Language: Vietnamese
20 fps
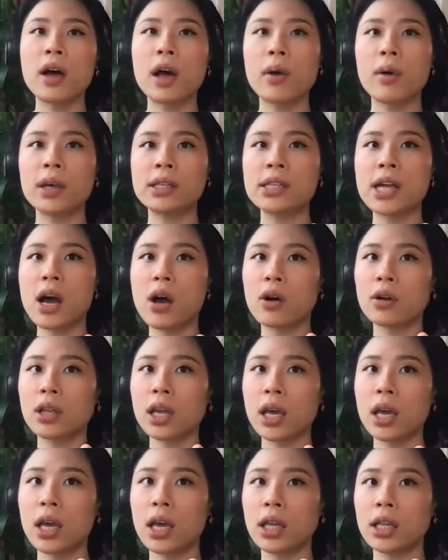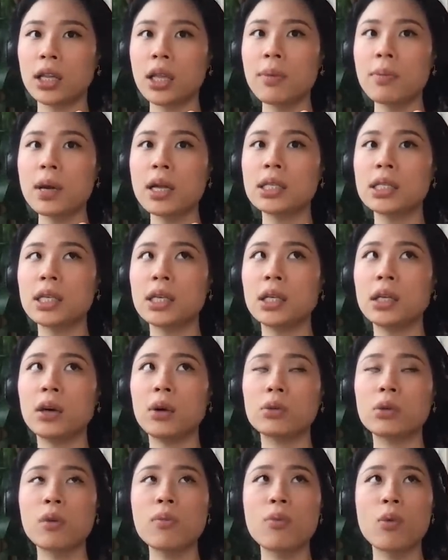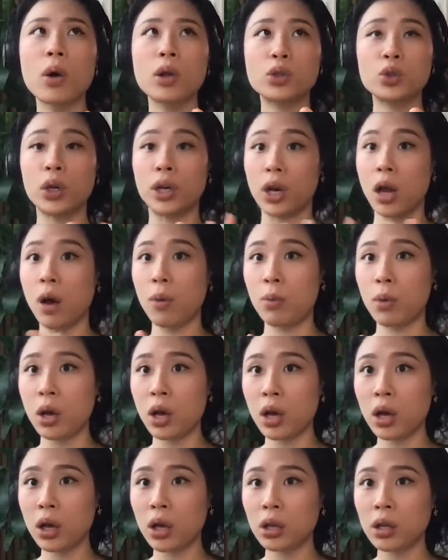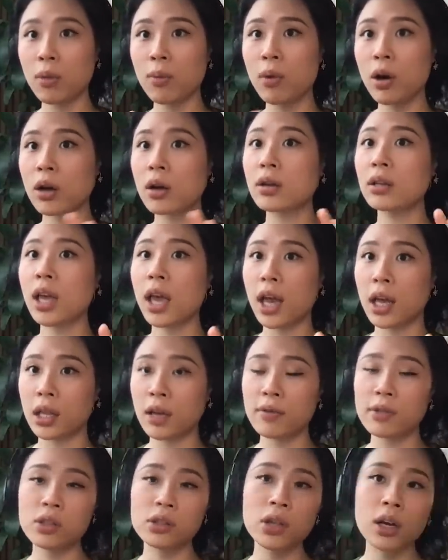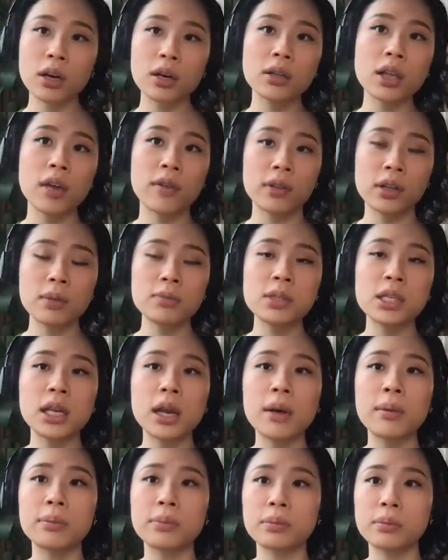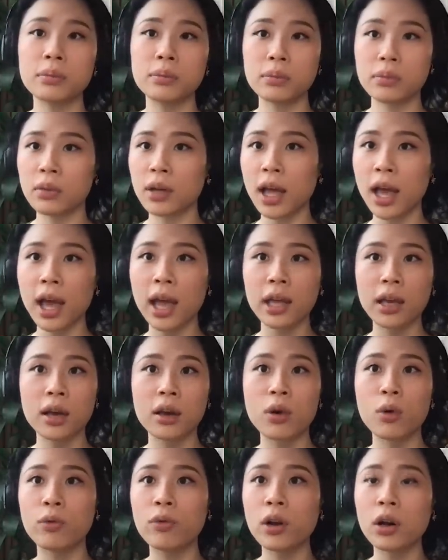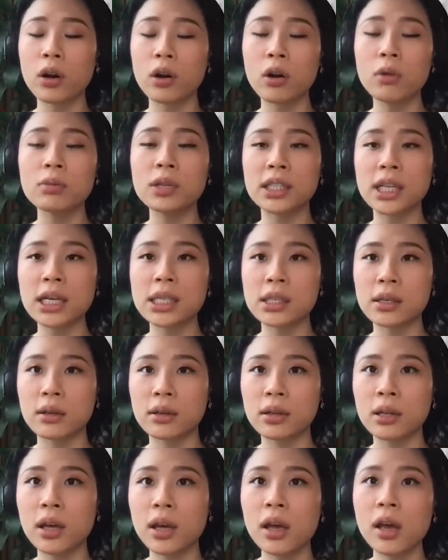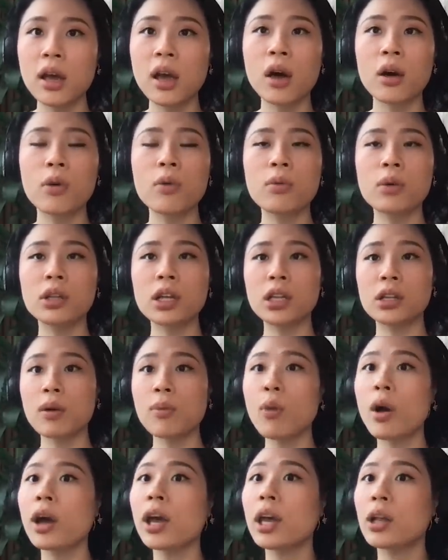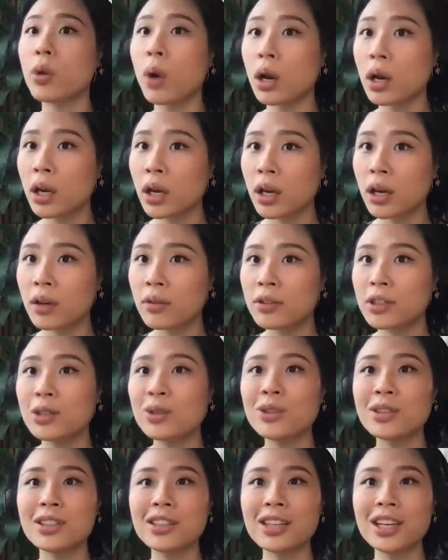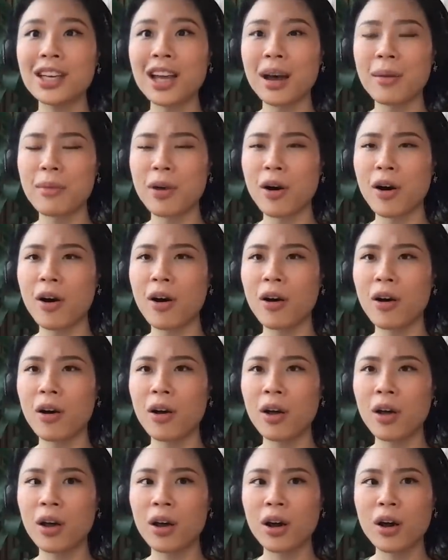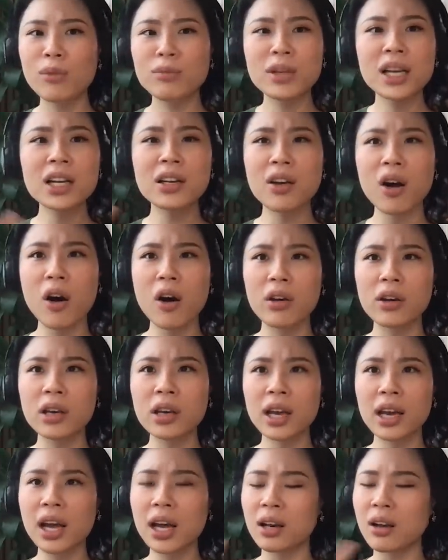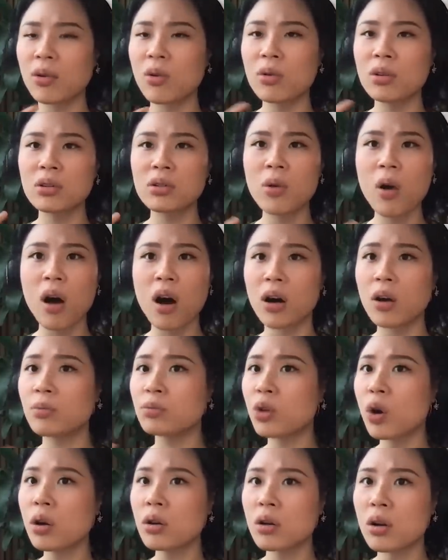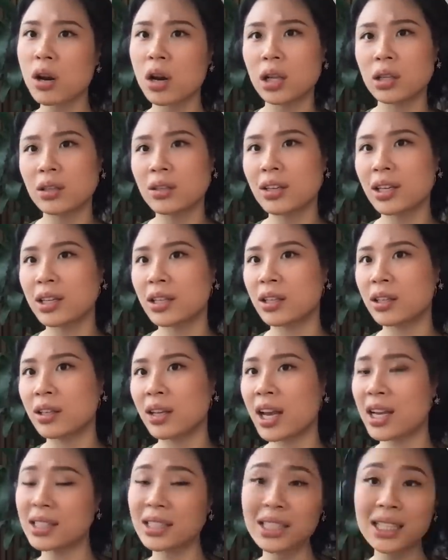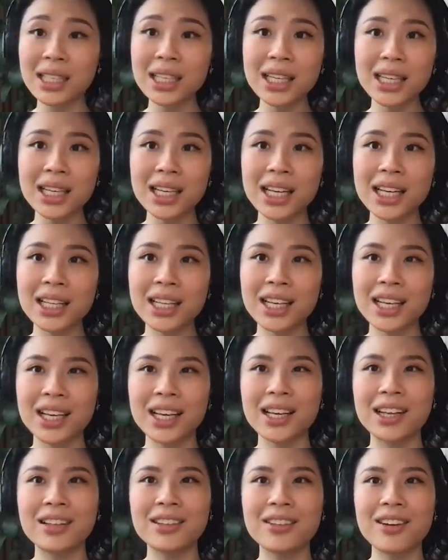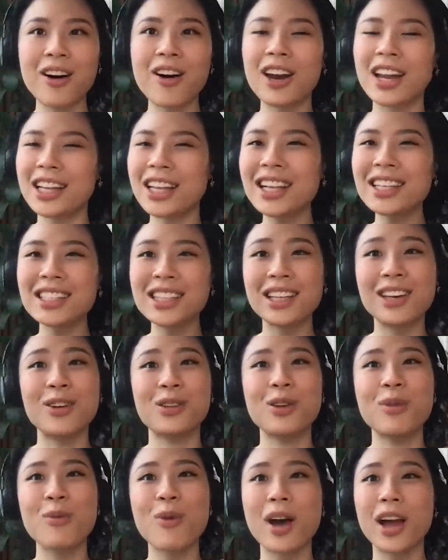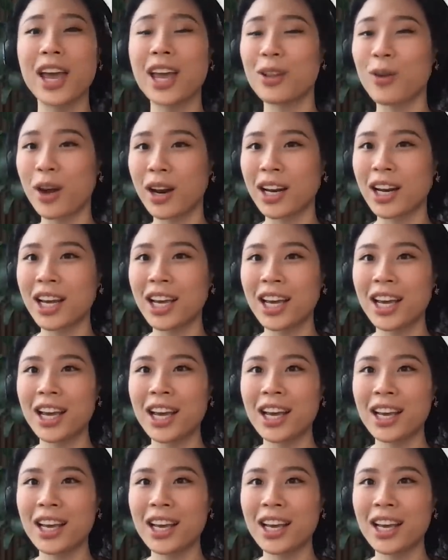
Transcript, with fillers: và ngoài ra có thể tiếp cận trị liệu thông qua chuyển động thông qua cơ thể tại vì là cơ thể và tâm trí là hai cái cấu phần nó không thể tách rời cũng có thể thông qua nghệ thuật ví dụ những người nào mà họ không thích nói cái khả năng ngôn ngữ của họ không tốt họ là những người nghệ sĩ thì họ lại thích trị liệu thông qua nghệ thuật